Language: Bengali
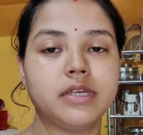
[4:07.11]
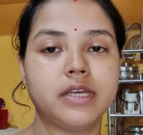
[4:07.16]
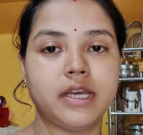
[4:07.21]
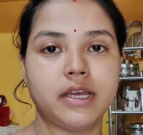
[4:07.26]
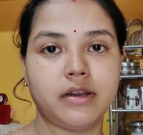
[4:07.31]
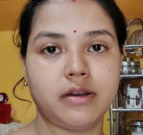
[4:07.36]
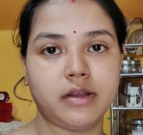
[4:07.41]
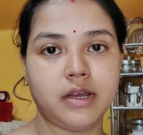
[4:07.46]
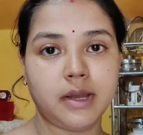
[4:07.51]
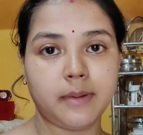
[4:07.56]

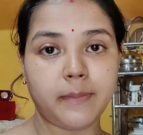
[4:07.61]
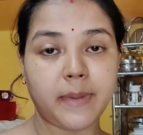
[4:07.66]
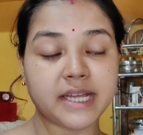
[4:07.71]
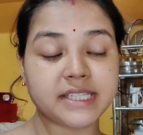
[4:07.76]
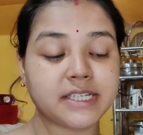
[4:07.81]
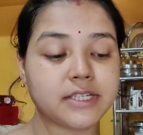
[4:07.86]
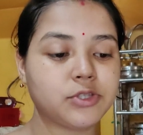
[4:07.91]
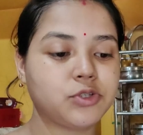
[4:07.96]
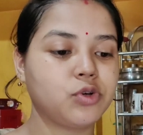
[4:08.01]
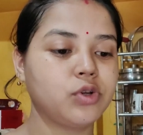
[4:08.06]
ইয়ের
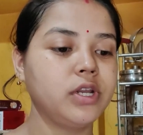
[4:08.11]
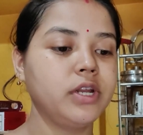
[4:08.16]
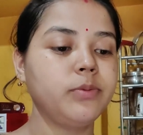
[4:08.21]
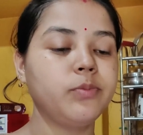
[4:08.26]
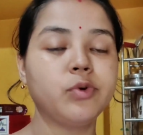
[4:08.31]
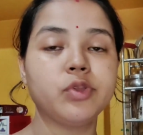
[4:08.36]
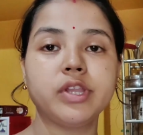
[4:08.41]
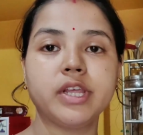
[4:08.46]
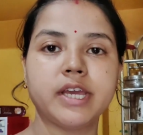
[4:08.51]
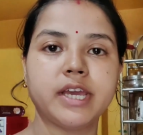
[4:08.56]
মাছের
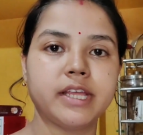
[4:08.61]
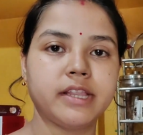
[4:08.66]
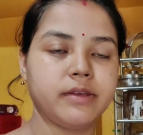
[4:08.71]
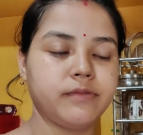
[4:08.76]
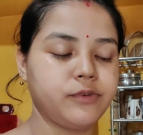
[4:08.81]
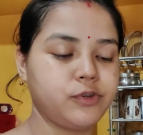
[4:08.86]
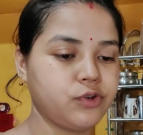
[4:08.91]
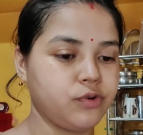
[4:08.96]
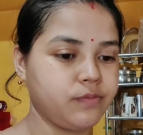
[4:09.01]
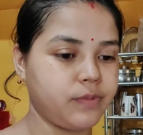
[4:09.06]
ঝোলের মধ্যে
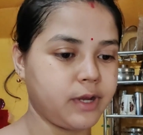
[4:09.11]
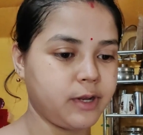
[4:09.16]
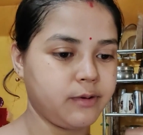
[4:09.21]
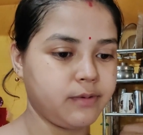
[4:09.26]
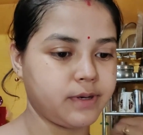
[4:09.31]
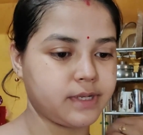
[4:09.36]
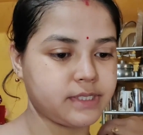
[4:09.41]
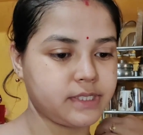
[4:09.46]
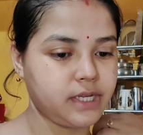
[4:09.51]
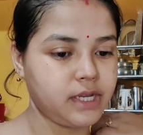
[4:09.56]
খেতে ভীষণ
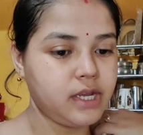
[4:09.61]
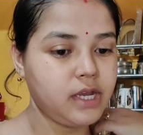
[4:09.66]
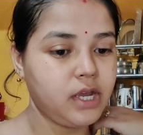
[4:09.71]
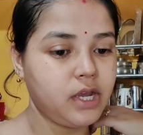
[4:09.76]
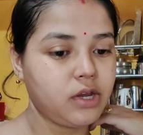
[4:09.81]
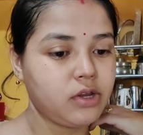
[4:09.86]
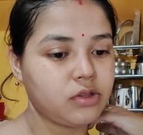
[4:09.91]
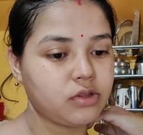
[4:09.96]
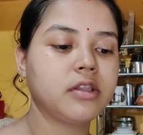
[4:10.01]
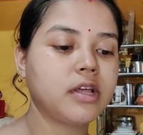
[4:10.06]
ভালোবাসে
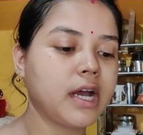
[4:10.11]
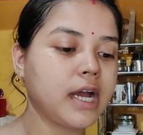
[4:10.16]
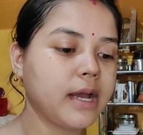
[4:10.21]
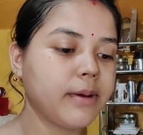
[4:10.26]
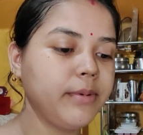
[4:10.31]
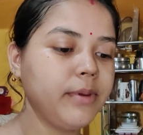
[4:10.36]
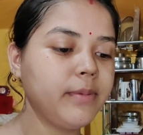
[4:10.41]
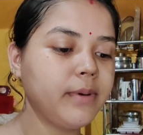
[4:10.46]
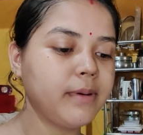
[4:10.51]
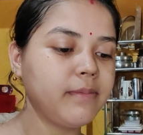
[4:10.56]
তো
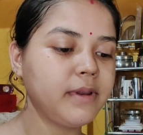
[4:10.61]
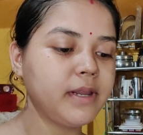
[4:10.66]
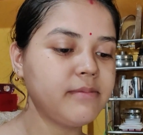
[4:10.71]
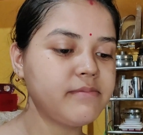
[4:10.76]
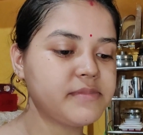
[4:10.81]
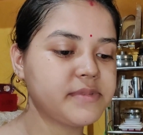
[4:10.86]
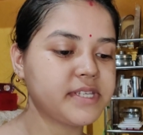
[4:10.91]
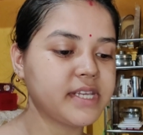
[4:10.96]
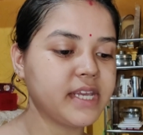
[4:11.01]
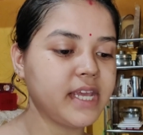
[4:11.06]
আমি ভাবলাম
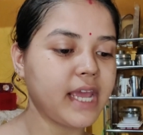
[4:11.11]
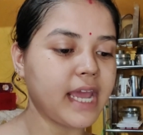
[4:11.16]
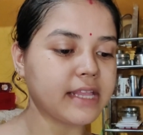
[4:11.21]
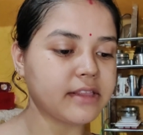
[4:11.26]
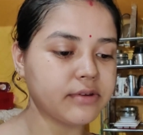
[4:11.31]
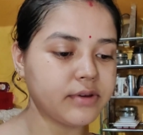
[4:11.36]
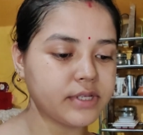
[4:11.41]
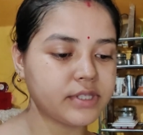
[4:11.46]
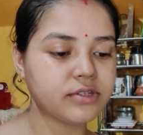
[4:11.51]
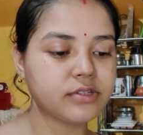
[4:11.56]
যে
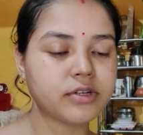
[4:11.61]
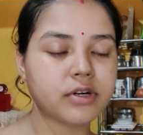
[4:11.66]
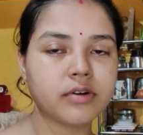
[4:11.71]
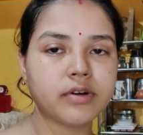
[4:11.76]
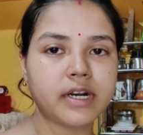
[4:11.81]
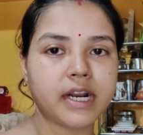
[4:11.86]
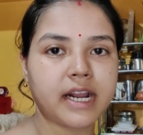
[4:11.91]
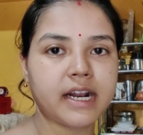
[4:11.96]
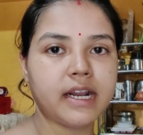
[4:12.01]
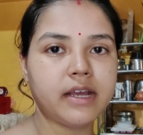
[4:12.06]
এত কিছু
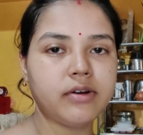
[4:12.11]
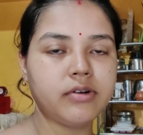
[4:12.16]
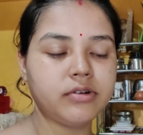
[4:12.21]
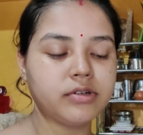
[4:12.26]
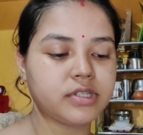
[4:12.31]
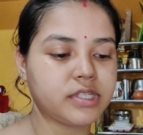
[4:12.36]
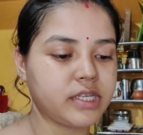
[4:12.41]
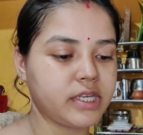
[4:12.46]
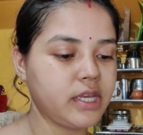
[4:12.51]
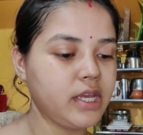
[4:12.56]
যখন রান্না
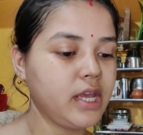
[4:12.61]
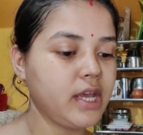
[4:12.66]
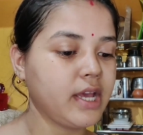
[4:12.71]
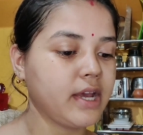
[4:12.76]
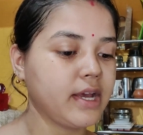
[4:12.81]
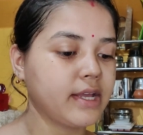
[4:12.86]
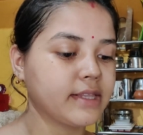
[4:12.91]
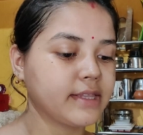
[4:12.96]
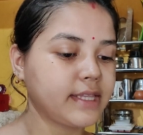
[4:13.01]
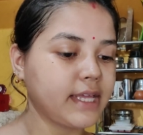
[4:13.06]
করছি
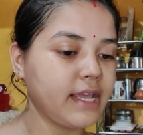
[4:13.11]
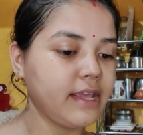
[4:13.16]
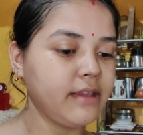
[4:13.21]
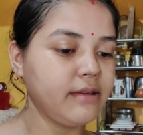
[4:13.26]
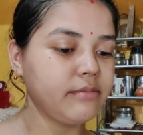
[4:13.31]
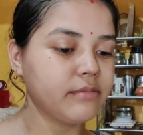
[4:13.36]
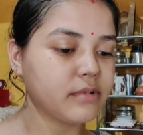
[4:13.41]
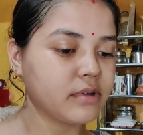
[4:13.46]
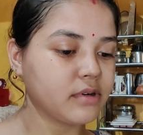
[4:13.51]
তাই